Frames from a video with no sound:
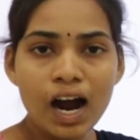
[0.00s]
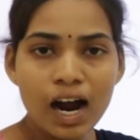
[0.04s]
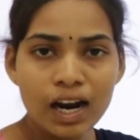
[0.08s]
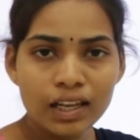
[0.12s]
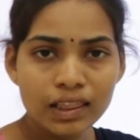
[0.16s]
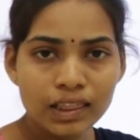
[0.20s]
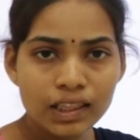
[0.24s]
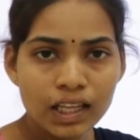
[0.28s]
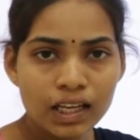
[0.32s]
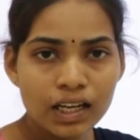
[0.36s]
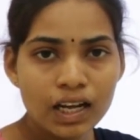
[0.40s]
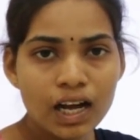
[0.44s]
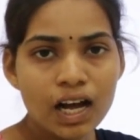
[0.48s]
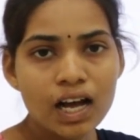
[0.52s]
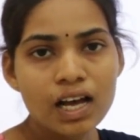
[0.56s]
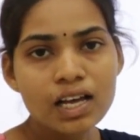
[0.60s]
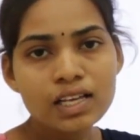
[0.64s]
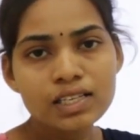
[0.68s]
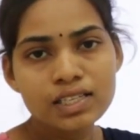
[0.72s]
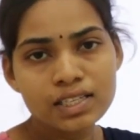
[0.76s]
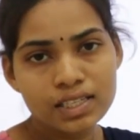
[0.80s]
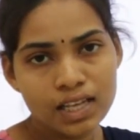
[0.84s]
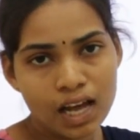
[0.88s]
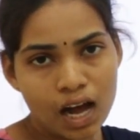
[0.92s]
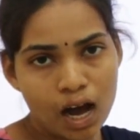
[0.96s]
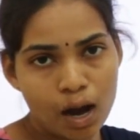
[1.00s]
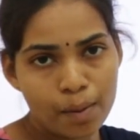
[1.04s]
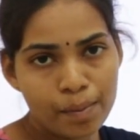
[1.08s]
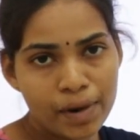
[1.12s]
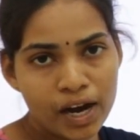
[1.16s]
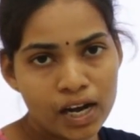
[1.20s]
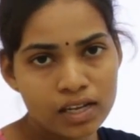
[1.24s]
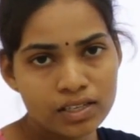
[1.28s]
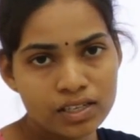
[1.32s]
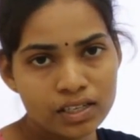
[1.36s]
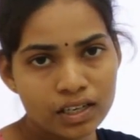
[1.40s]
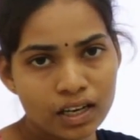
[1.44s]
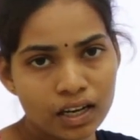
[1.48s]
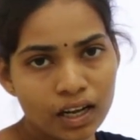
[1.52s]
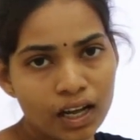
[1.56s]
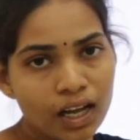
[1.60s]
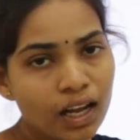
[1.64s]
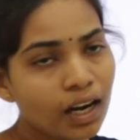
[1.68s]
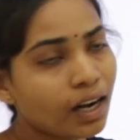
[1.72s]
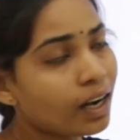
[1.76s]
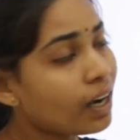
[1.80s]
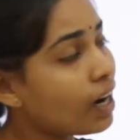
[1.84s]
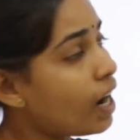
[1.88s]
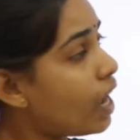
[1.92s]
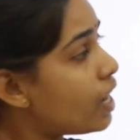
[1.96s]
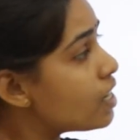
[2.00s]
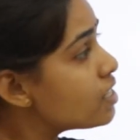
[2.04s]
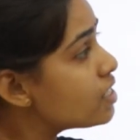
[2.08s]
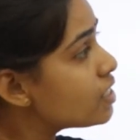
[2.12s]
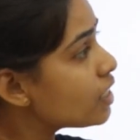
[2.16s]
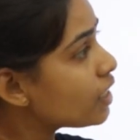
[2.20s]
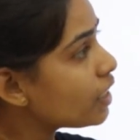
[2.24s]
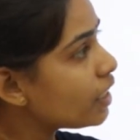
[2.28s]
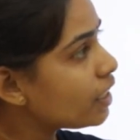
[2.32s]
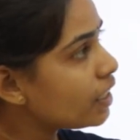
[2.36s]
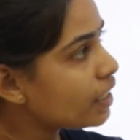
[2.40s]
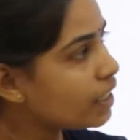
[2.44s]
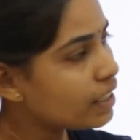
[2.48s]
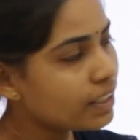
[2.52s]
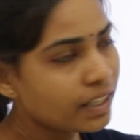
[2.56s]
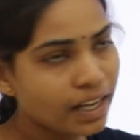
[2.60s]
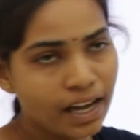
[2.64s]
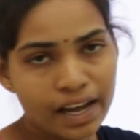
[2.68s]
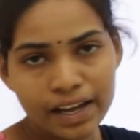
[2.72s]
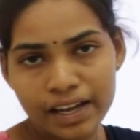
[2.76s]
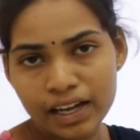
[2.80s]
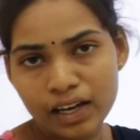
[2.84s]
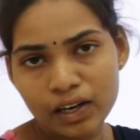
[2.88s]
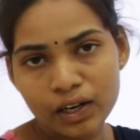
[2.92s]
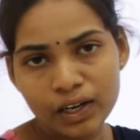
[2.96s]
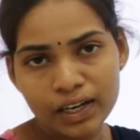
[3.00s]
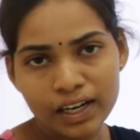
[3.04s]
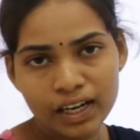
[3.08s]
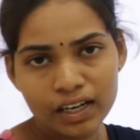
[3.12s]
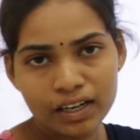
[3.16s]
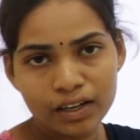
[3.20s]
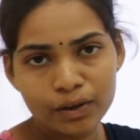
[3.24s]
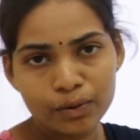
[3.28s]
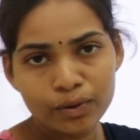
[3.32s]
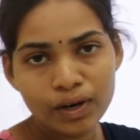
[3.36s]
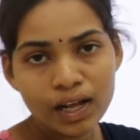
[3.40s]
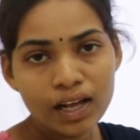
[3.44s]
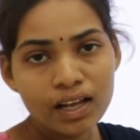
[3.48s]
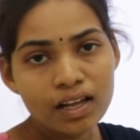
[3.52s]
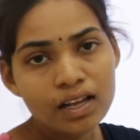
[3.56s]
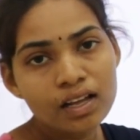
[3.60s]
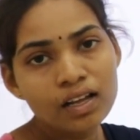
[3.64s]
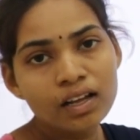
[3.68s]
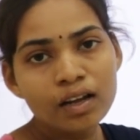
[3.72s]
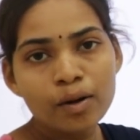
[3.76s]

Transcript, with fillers: ఆర్థిక సామాజిక రాజకీయ న్యాయాలు అనేటివి కూడా